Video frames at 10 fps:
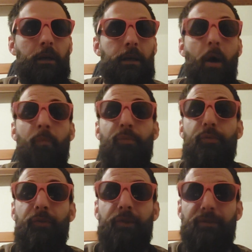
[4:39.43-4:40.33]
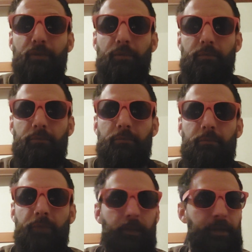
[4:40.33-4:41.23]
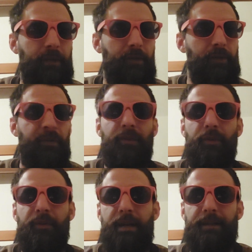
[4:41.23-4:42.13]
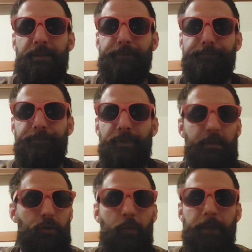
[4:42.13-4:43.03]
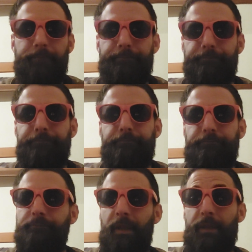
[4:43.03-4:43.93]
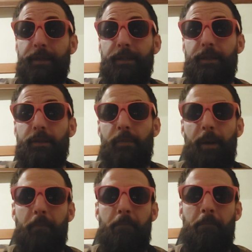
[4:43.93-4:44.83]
Et en plus, c'est faux. Ça veut dire que c'est une scène de théâtre. C'est joué. Ça n'existe pas.